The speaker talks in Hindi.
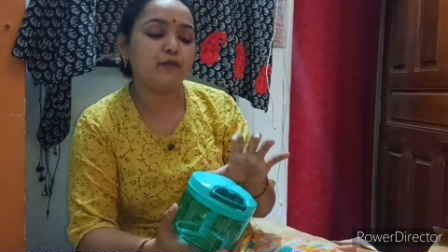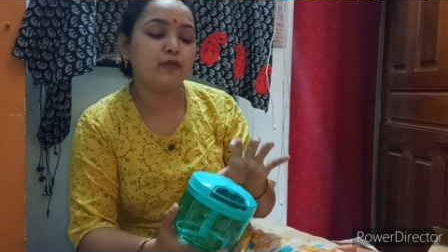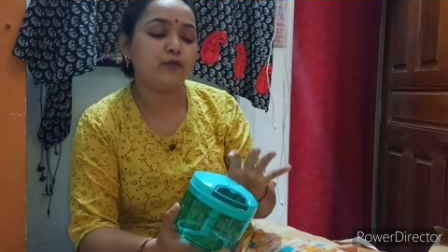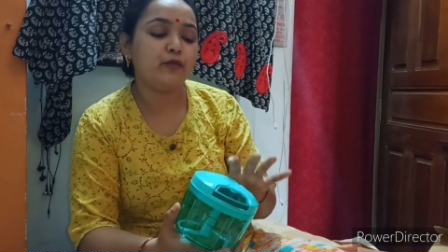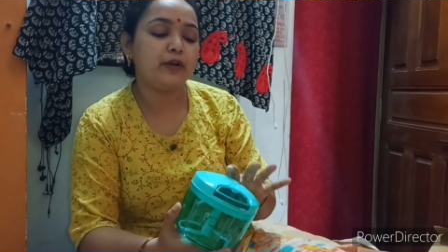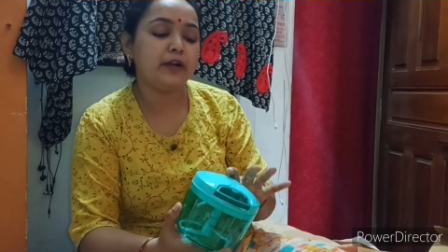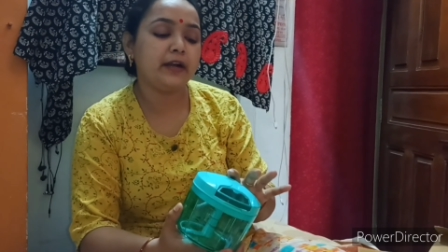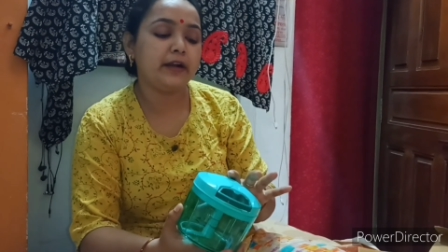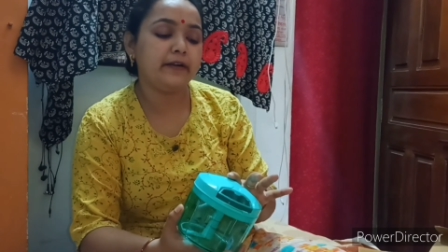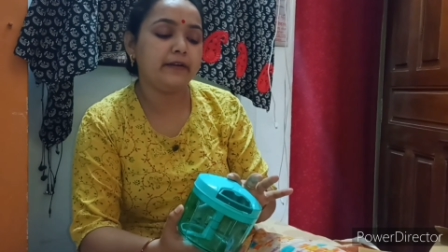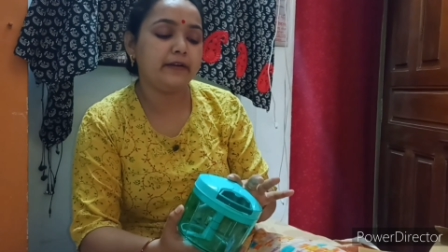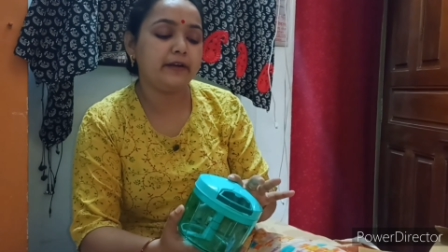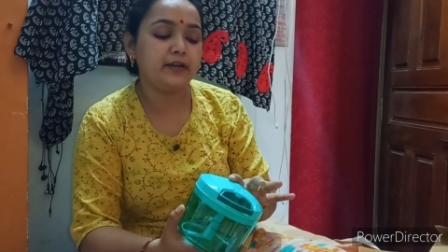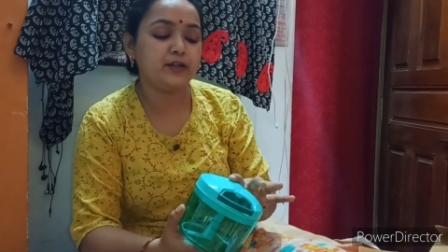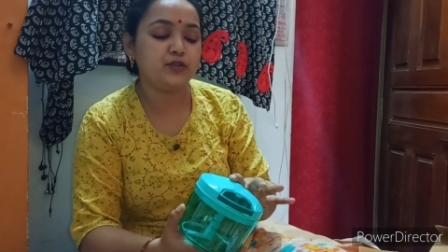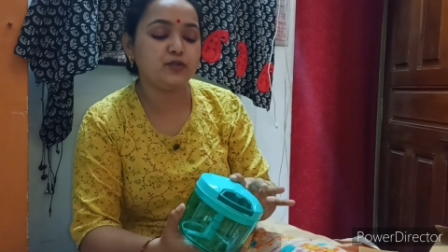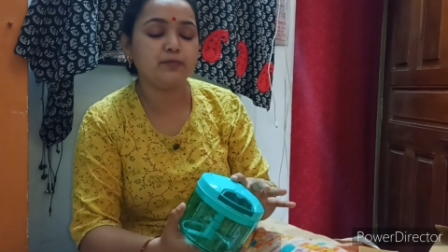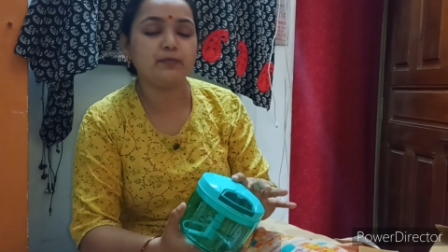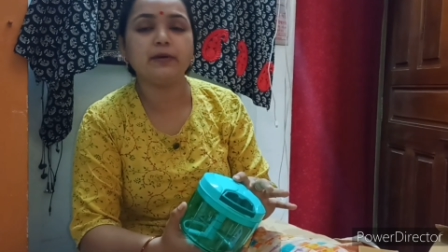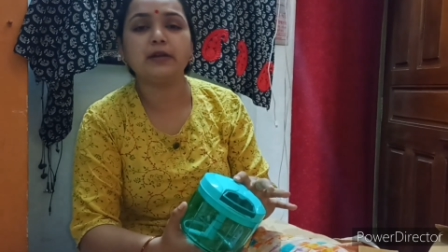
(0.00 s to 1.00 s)
फ़ोर
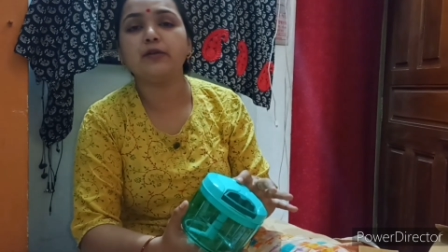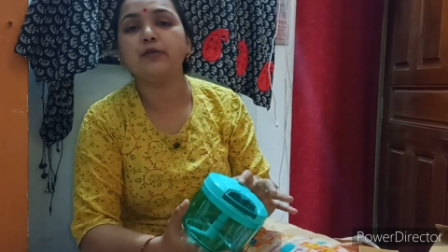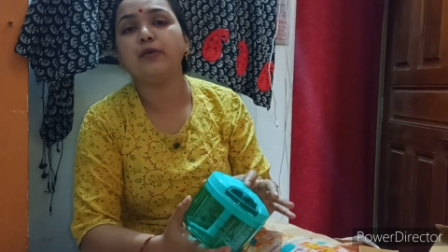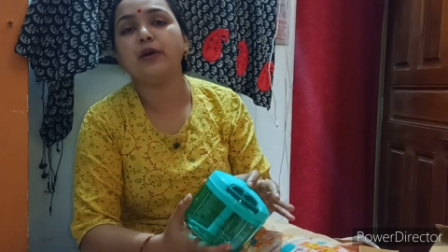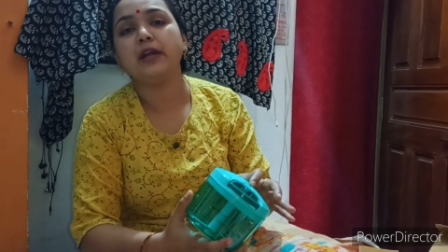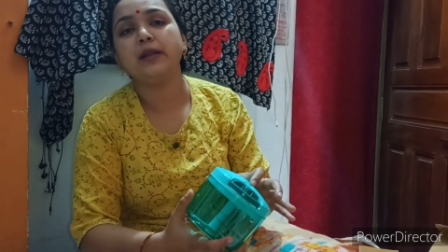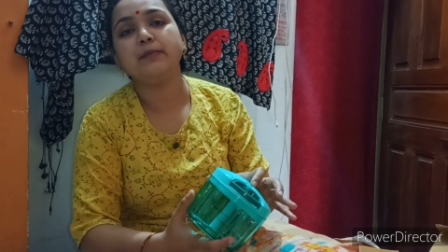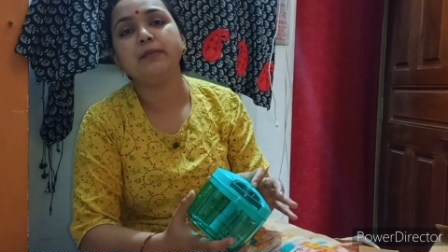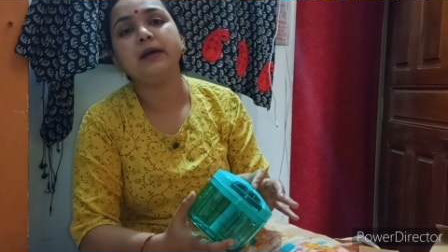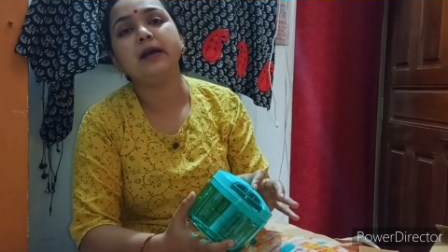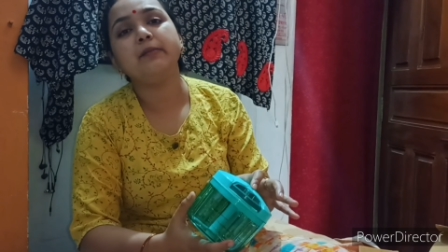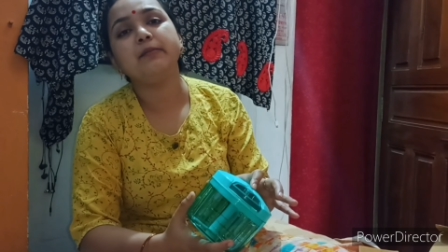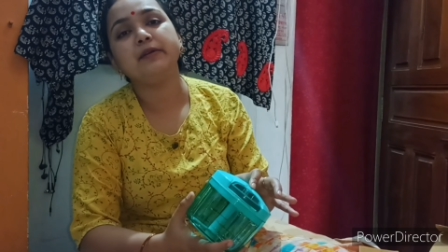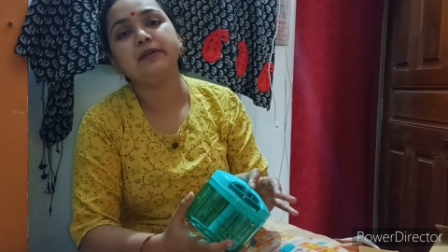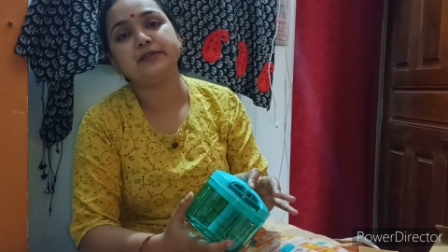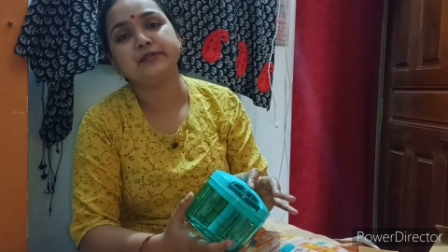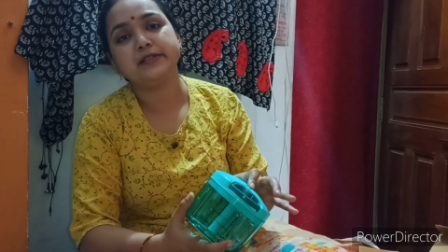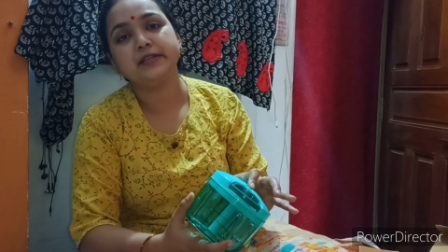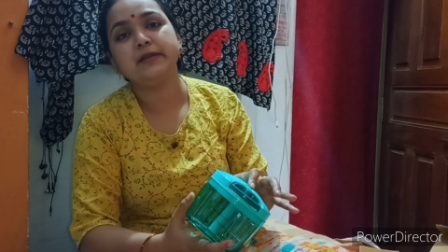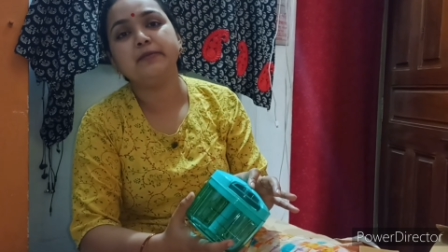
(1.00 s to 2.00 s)
हंड्रेड सुपर कॉइन में
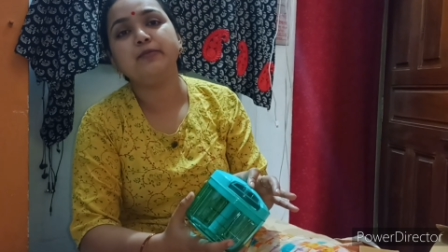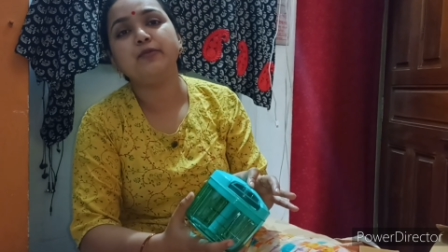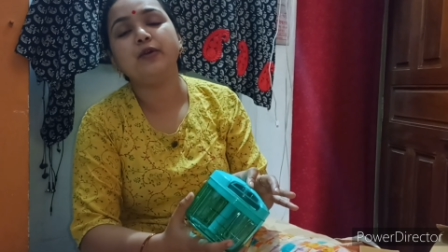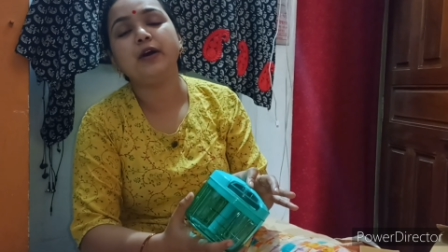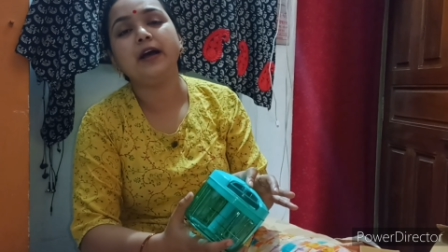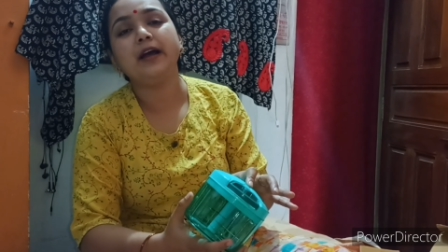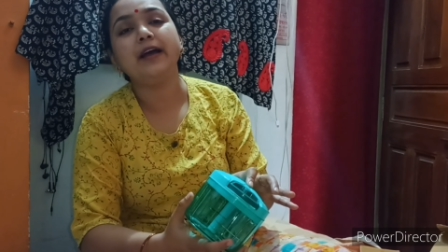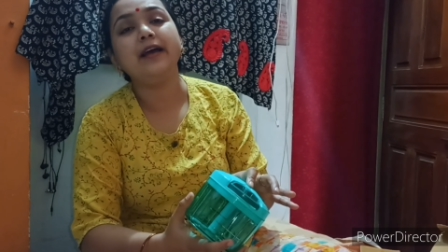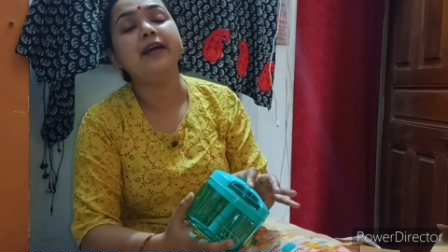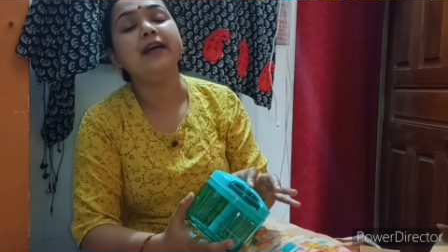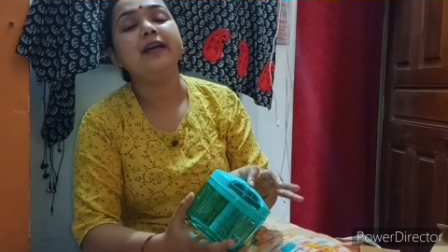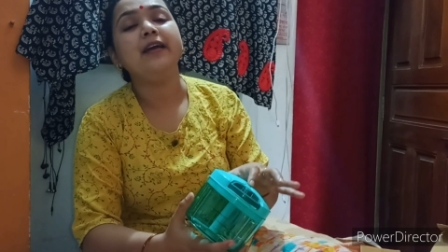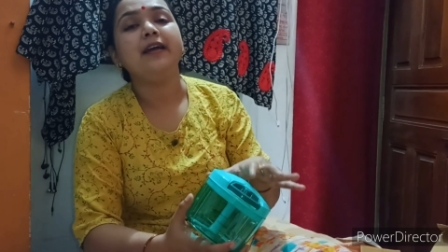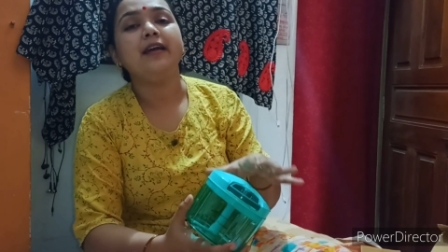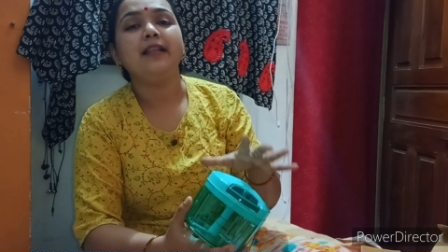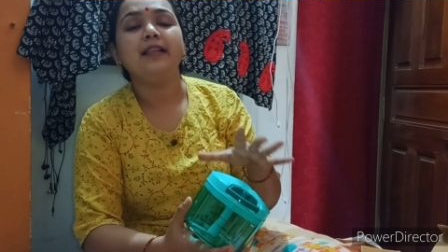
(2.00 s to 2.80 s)
हमें रिसीव हुआ है